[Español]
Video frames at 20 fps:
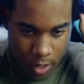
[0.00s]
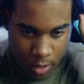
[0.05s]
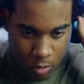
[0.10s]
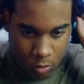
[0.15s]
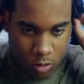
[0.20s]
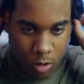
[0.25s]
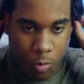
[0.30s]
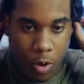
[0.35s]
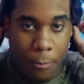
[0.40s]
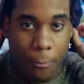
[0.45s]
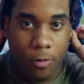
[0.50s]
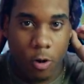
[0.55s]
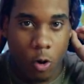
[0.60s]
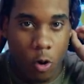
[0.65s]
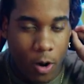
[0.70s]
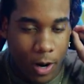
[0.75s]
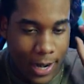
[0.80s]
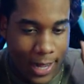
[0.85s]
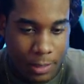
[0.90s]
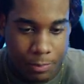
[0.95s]
eh, no soy muy pro
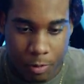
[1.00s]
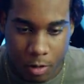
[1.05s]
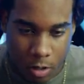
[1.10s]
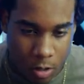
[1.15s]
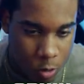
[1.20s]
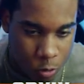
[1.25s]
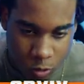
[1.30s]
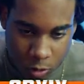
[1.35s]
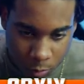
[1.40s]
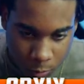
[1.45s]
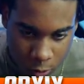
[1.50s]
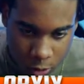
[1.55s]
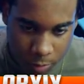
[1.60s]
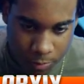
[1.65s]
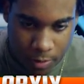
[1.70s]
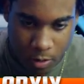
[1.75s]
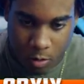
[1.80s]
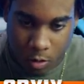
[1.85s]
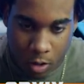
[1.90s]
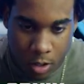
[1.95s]
con Glass porque no lo uso mucho,
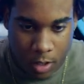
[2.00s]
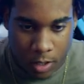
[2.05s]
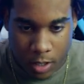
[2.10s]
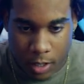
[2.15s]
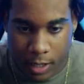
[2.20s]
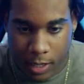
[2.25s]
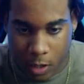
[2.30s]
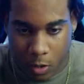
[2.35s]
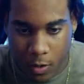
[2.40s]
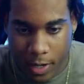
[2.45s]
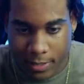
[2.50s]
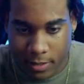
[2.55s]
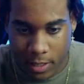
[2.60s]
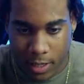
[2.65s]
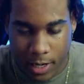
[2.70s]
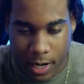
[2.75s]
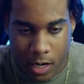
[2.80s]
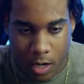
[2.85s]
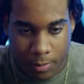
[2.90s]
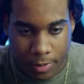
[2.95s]
pero creo que
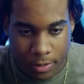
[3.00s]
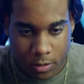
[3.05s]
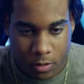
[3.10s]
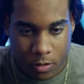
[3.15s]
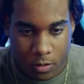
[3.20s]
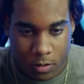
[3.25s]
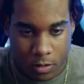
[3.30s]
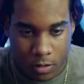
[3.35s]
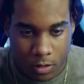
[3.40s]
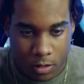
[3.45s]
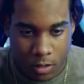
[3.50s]
hace la animación.